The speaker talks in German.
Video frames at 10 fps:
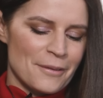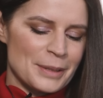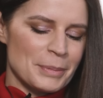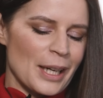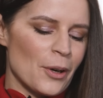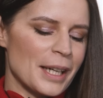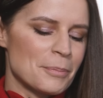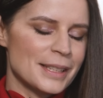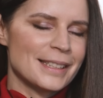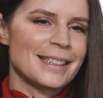was mich auch
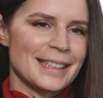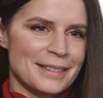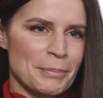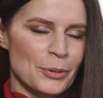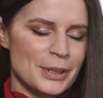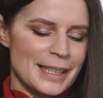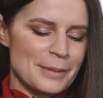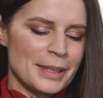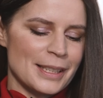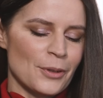ein bisschen, ich benutze jetzt
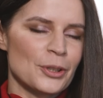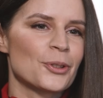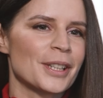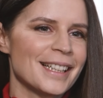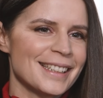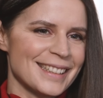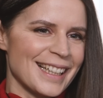mhm. mal das Wort triggert,